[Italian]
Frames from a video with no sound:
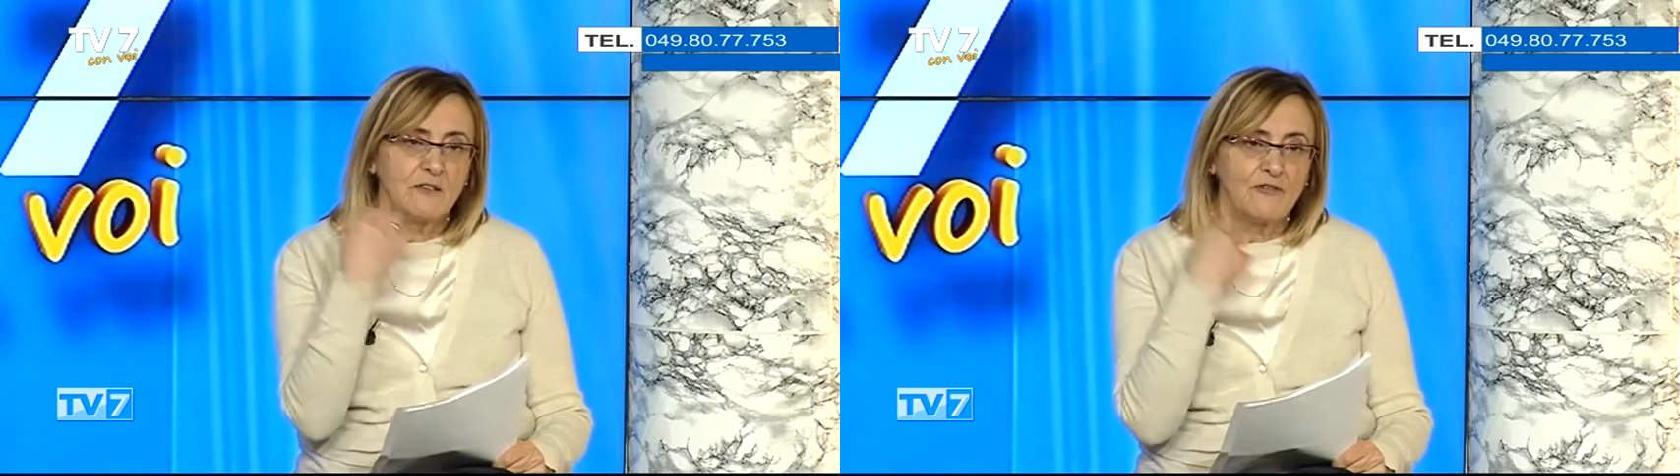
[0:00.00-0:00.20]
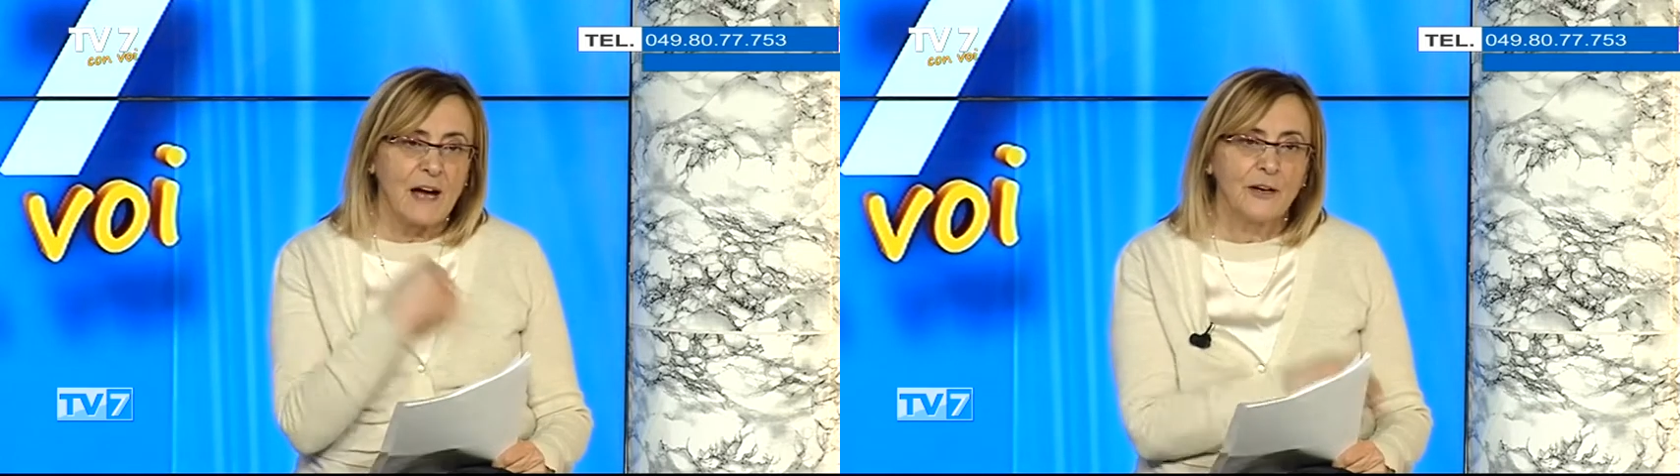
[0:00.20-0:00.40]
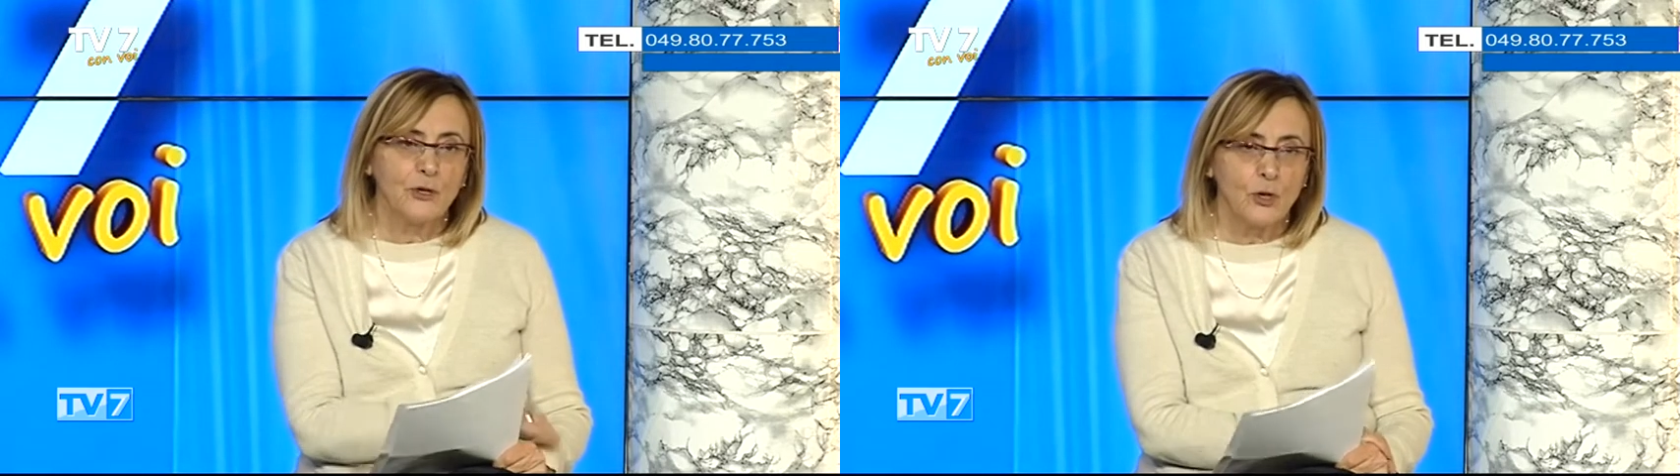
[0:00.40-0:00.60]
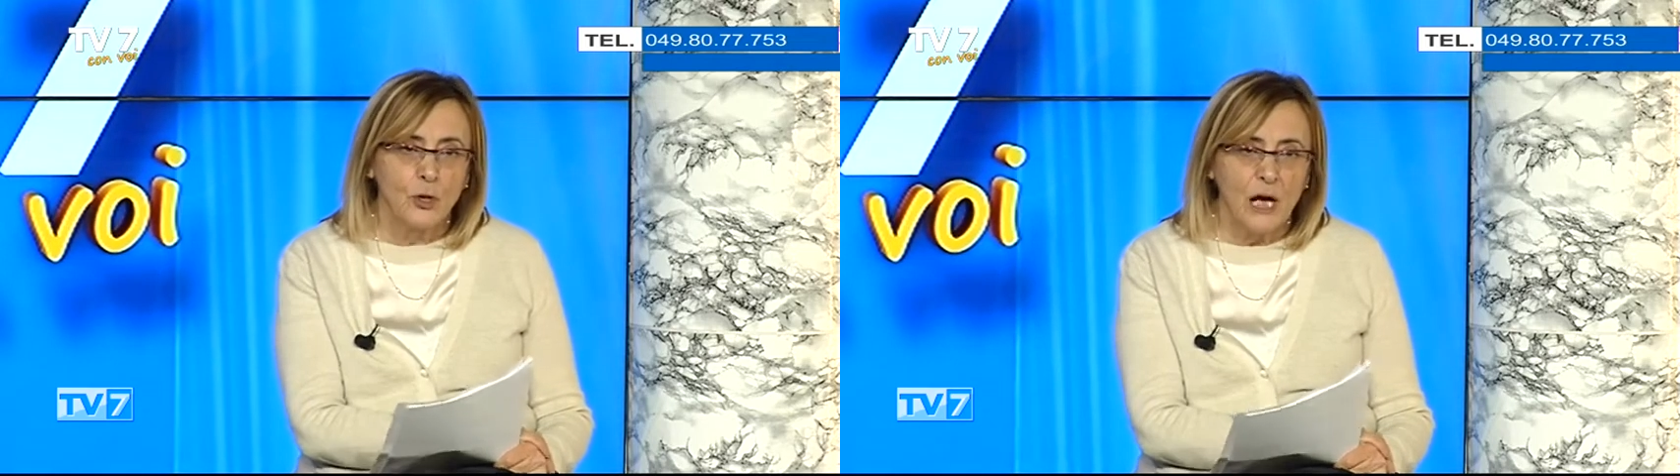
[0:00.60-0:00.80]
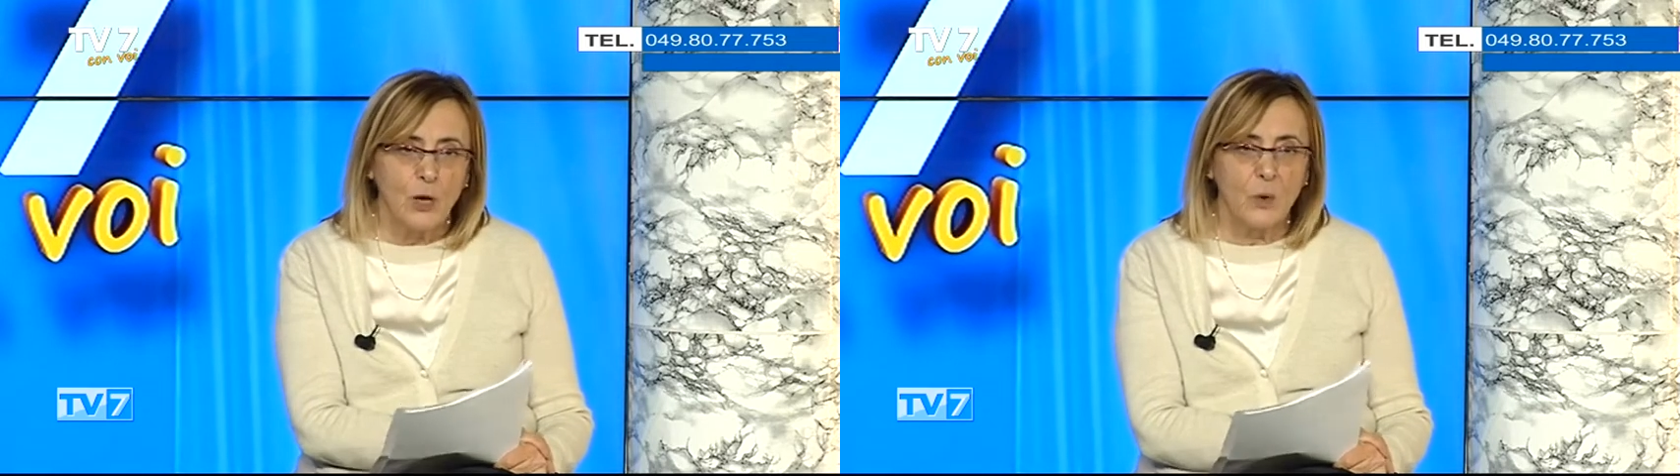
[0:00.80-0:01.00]

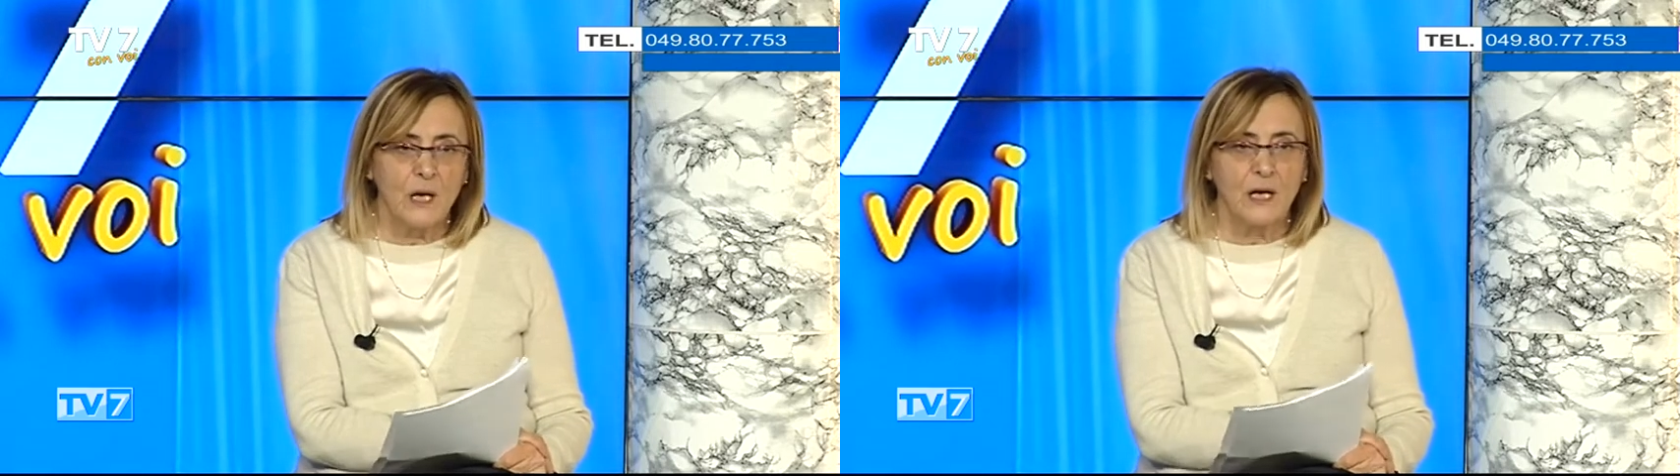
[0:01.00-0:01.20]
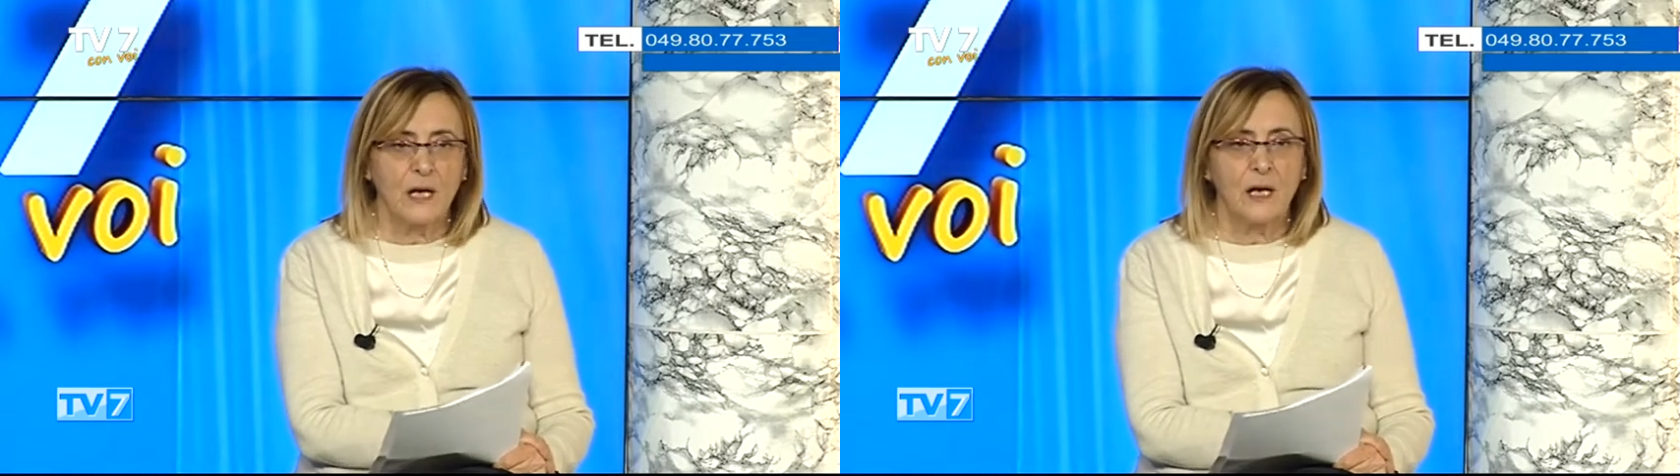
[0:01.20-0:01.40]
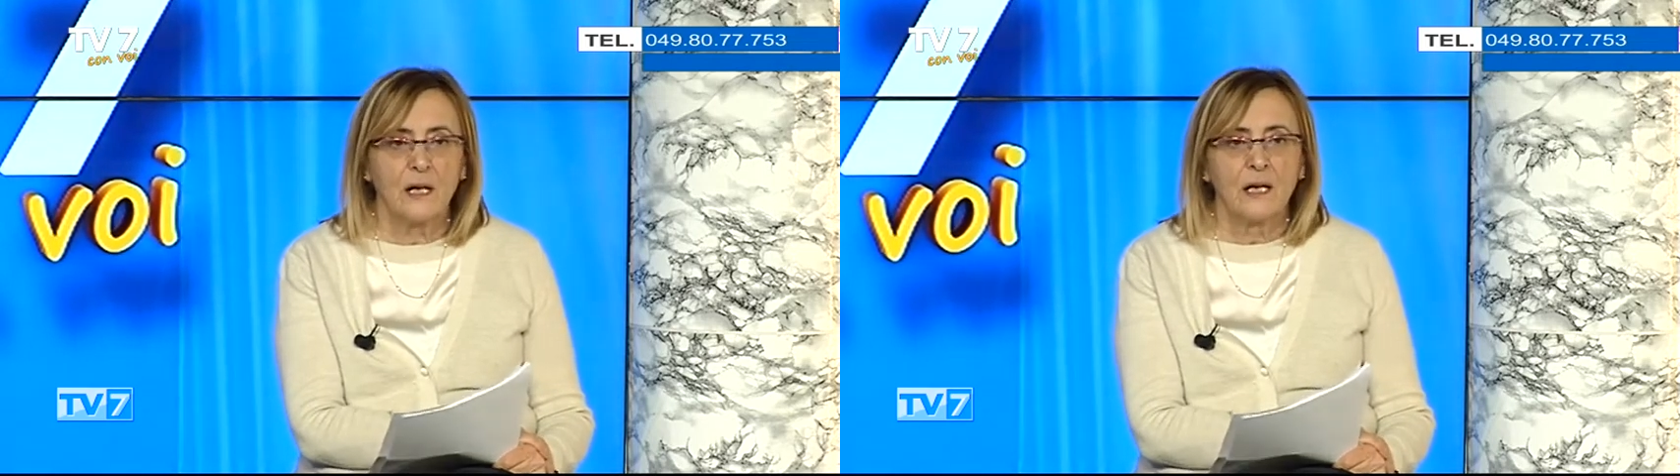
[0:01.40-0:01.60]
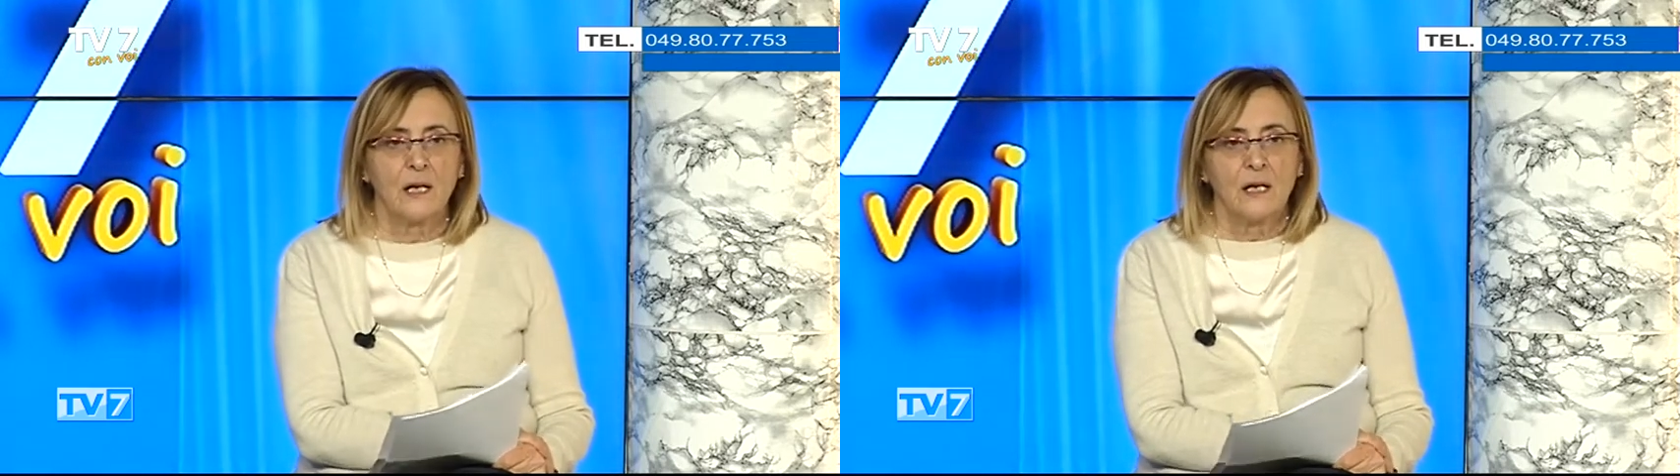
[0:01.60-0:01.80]
rifanno a, quella,